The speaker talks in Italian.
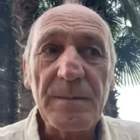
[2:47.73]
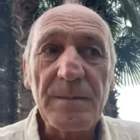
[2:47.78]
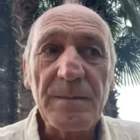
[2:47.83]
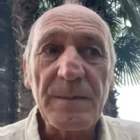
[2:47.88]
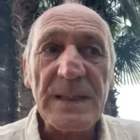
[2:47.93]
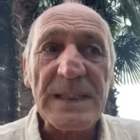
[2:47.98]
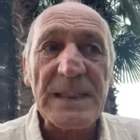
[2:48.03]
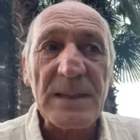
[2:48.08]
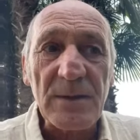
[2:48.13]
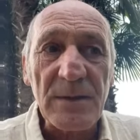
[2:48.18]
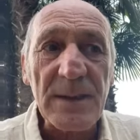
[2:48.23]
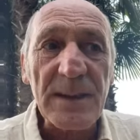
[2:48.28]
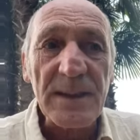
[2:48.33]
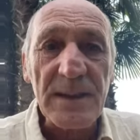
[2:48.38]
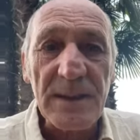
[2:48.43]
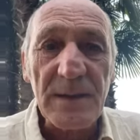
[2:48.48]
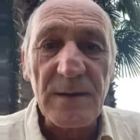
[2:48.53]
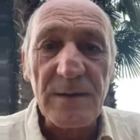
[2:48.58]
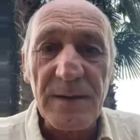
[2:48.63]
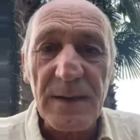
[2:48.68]
E allora
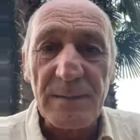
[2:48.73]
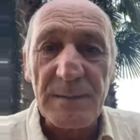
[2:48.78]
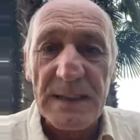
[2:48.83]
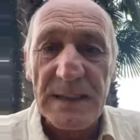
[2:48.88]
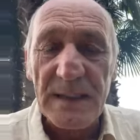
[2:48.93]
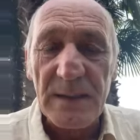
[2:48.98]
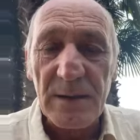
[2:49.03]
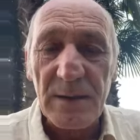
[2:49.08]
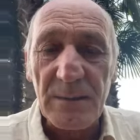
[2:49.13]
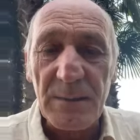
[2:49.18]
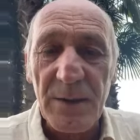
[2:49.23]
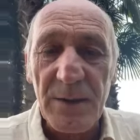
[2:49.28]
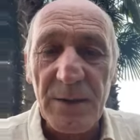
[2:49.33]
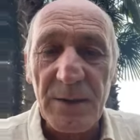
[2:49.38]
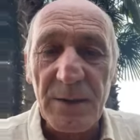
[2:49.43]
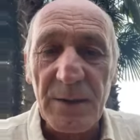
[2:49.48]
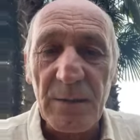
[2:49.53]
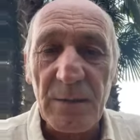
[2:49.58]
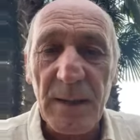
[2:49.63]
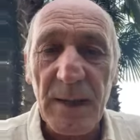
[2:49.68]
ovviamente cominciano
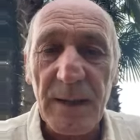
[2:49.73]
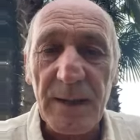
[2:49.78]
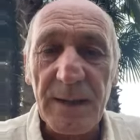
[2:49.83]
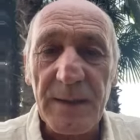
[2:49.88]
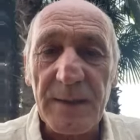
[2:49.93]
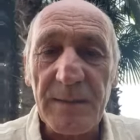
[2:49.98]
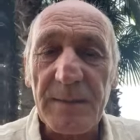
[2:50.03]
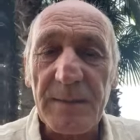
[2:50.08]
i guai.